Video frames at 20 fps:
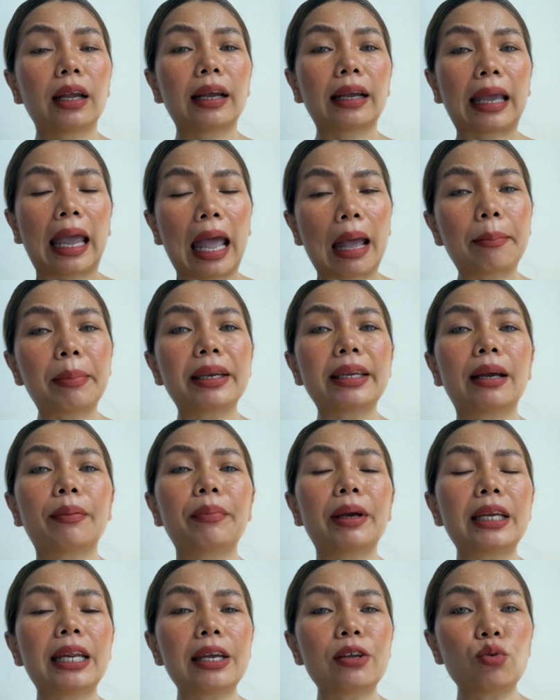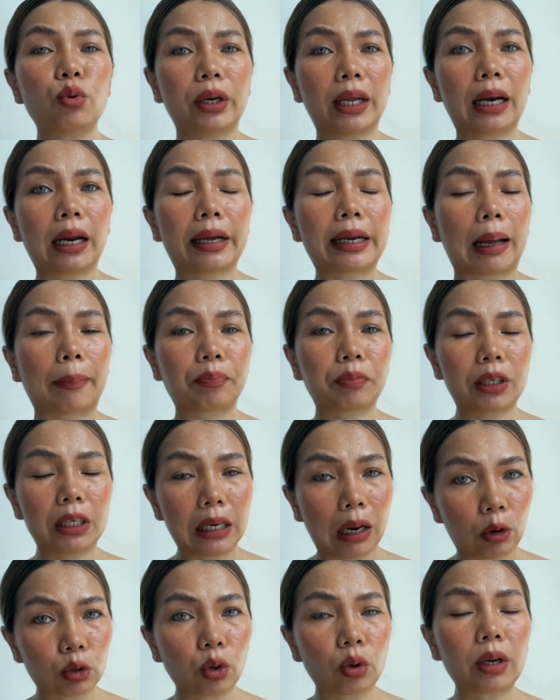แค่มันยังไม่ได้อยู่ในระดับที่
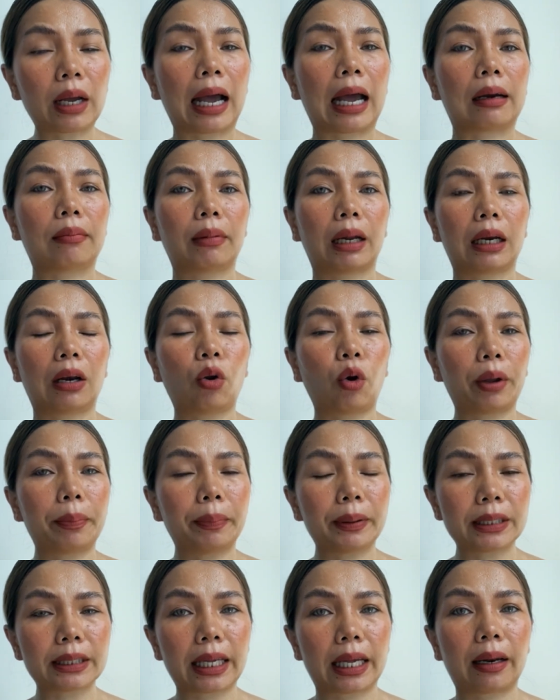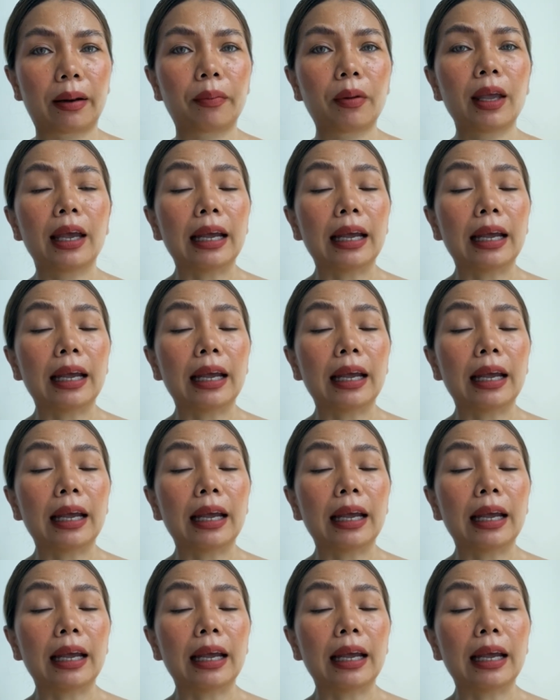เราต้องการมัน ร้อยเปอร์เซ็นต์